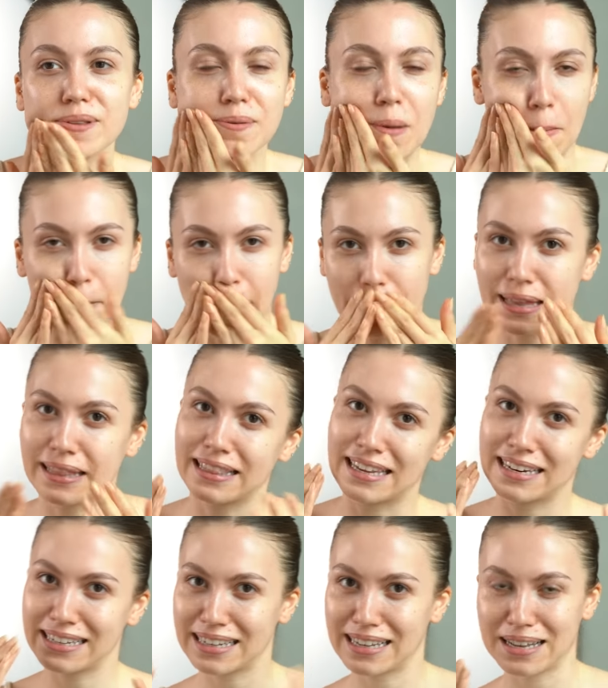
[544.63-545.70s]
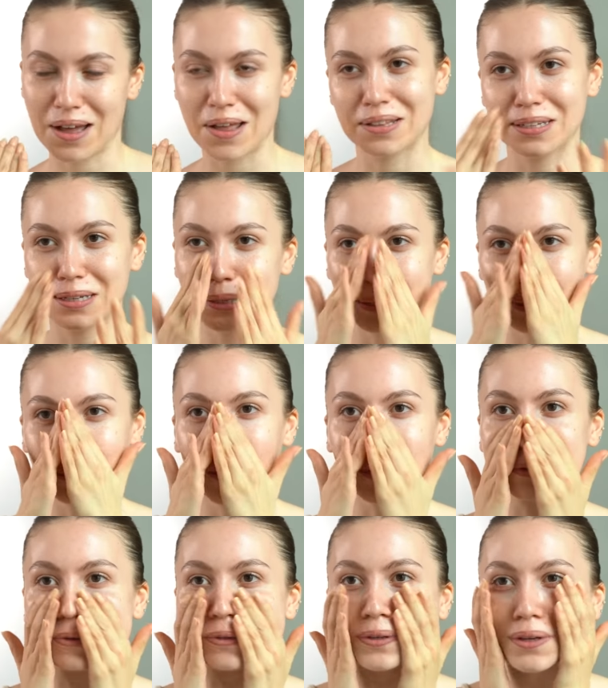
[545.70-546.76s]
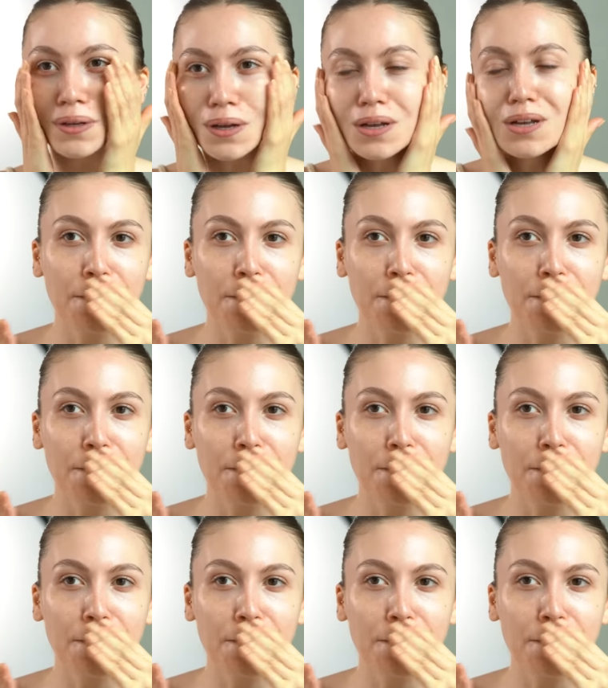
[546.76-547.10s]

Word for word: Tamam paketlerine de kandıklarım oldu.